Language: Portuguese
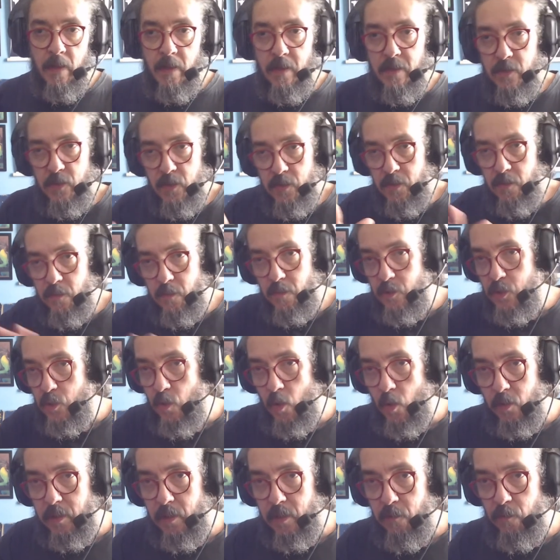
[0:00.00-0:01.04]
De, de
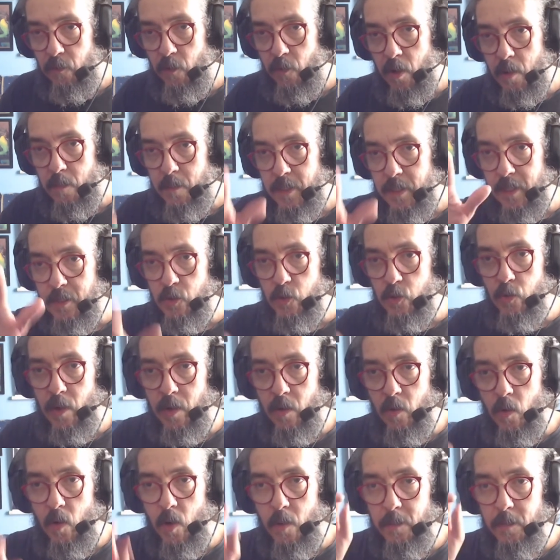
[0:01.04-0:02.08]
qualquer forma, na
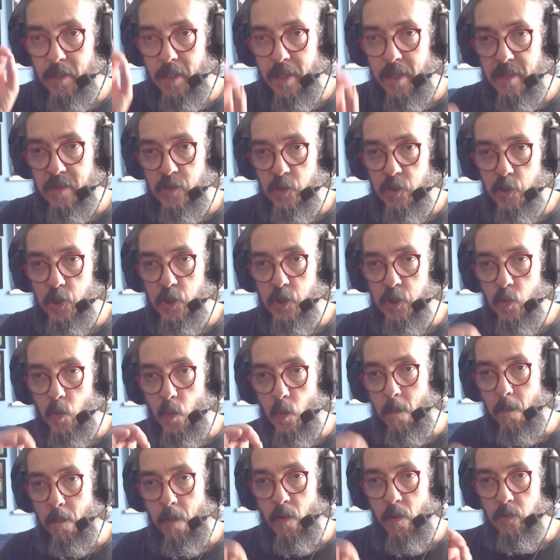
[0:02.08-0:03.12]
sua home, existindo
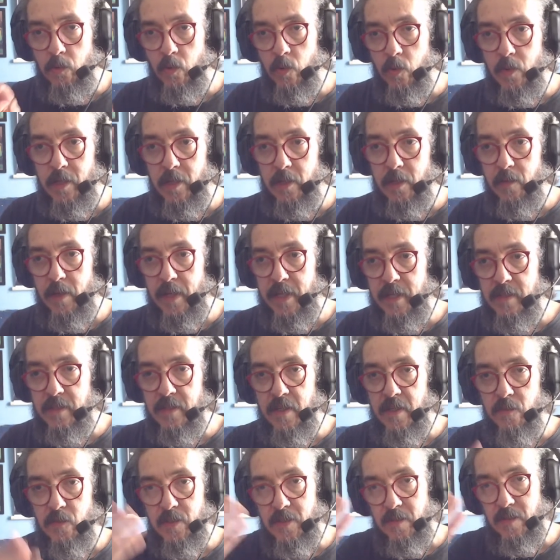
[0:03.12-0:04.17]
um ponto nano
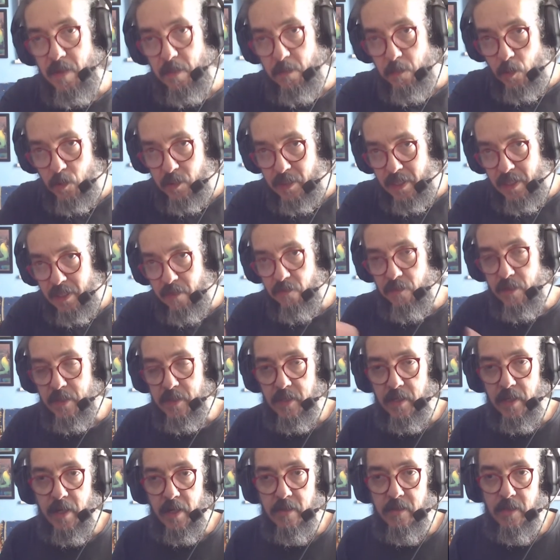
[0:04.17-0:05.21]
RC, você vai poder
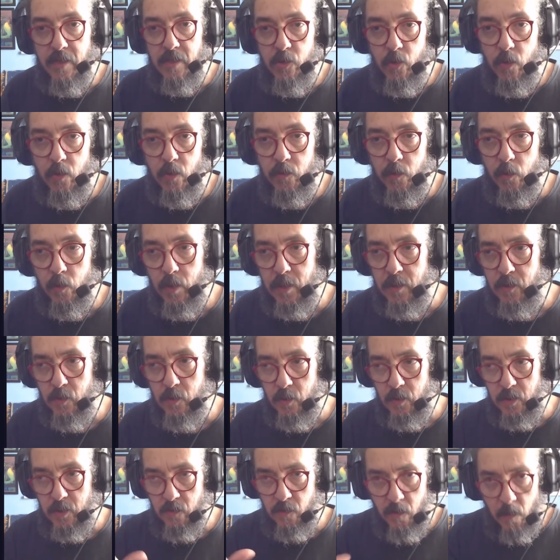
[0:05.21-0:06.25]
fazer essas
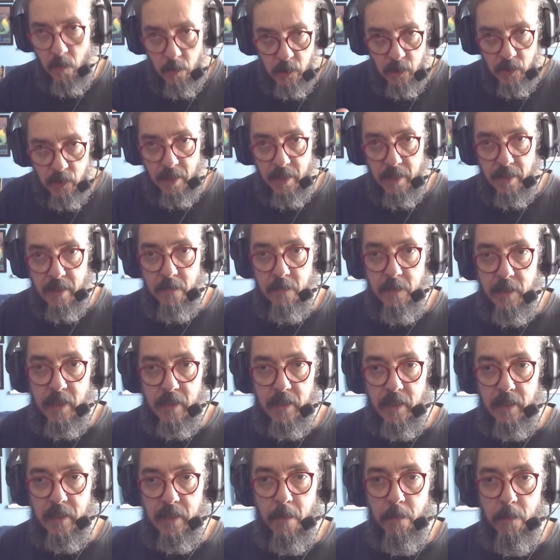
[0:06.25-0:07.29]
configurações. Eu vou mostrar a minha
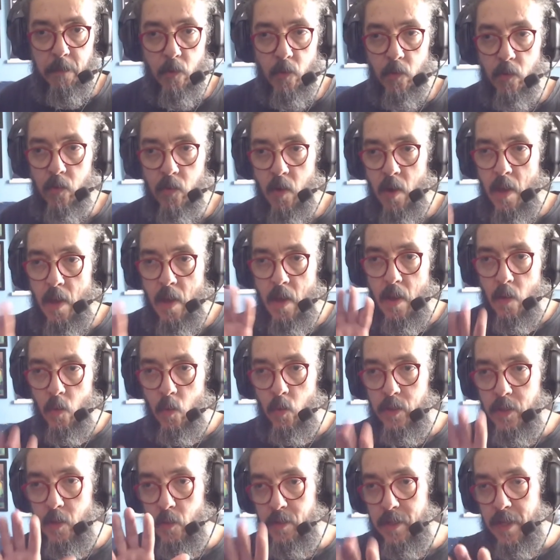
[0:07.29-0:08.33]
daqui a pouco.
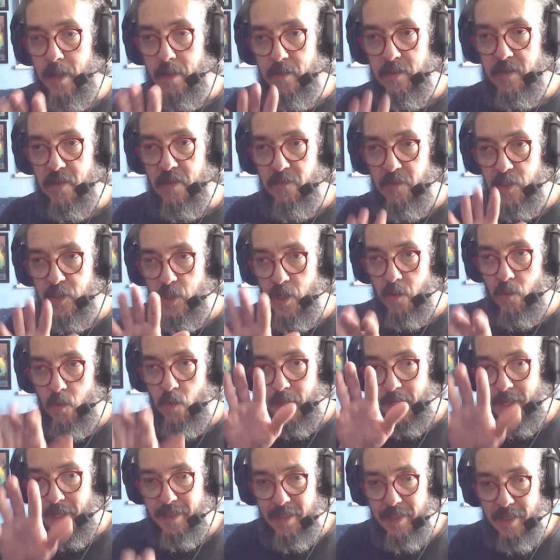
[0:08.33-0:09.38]
O que eu quero que você veja
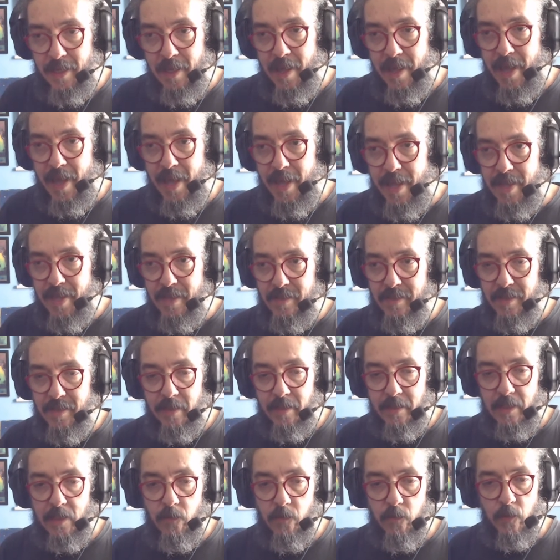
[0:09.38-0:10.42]
agora é que esse
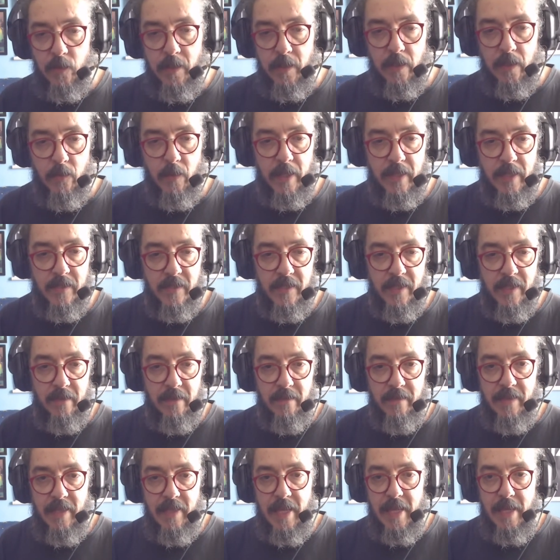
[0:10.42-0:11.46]
arquivo nano RC
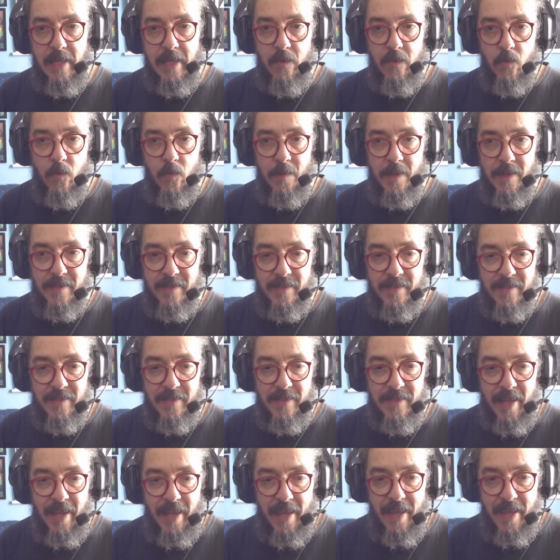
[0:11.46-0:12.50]
tem uma
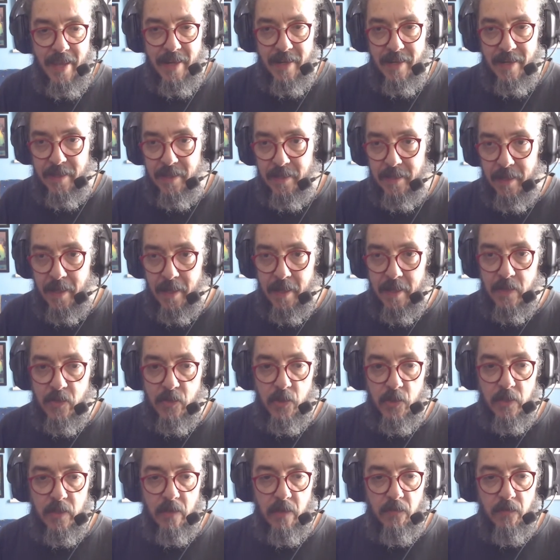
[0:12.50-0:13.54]
série
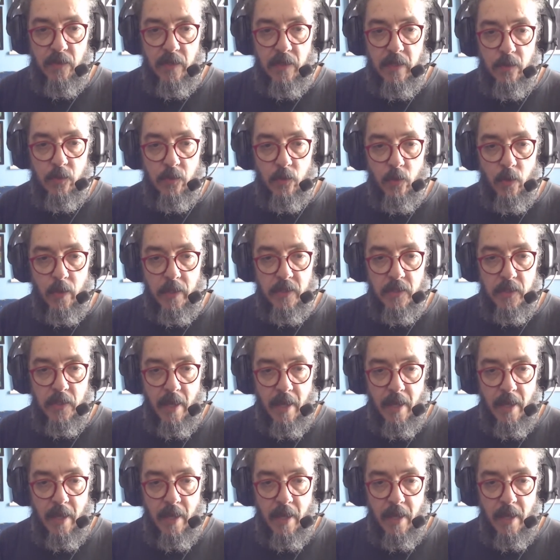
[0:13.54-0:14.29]
de definições